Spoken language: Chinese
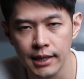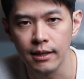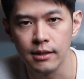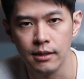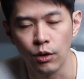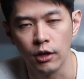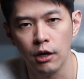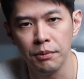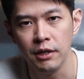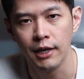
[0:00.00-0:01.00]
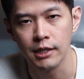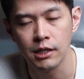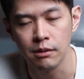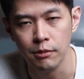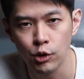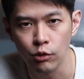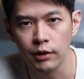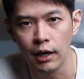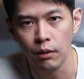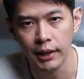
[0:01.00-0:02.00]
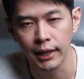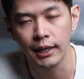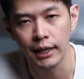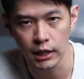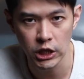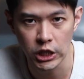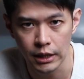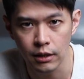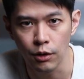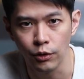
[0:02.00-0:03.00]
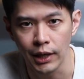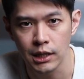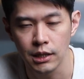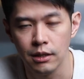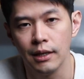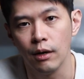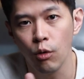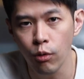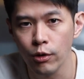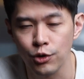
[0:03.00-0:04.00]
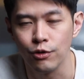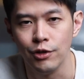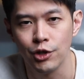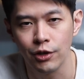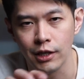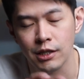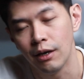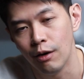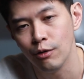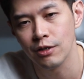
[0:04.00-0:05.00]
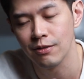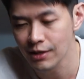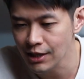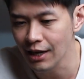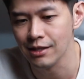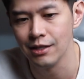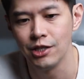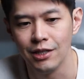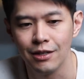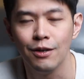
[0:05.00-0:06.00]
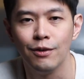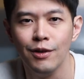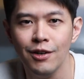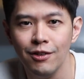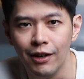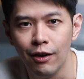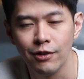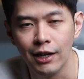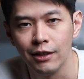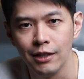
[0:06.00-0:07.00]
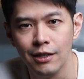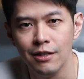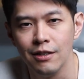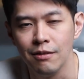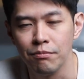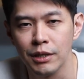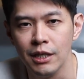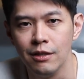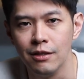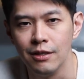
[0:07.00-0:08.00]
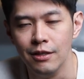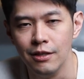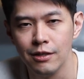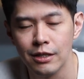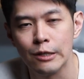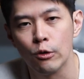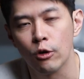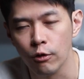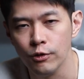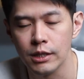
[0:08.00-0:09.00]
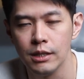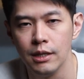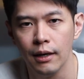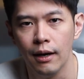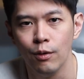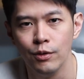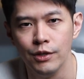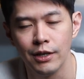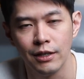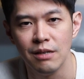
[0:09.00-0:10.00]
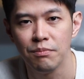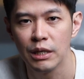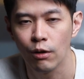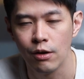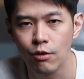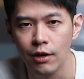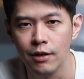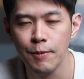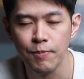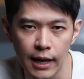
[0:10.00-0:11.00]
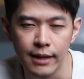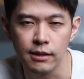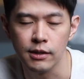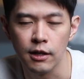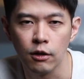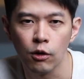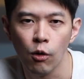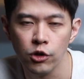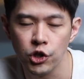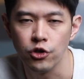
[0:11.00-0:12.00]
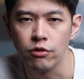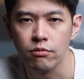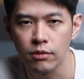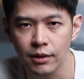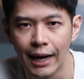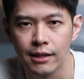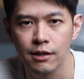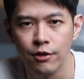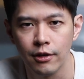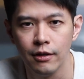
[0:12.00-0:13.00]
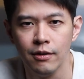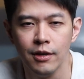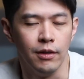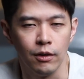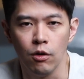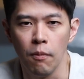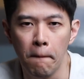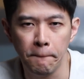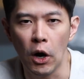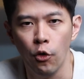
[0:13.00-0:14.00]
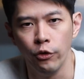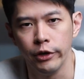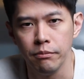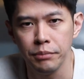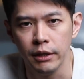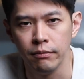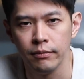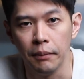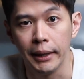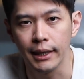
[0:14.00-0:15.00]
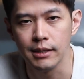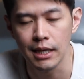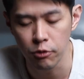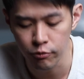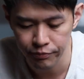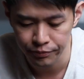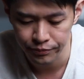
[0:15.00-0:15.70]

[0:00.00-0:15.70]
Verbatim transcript: 这样子的广告片它是怎么做到？我们来看它的结构有哪些。那或许你就可以抄这样子的结构，然后让你的影片的制作公司也好，或者是让你的影片团队按照这个公式打造一个能够爆红的影片。那我们来看这一部。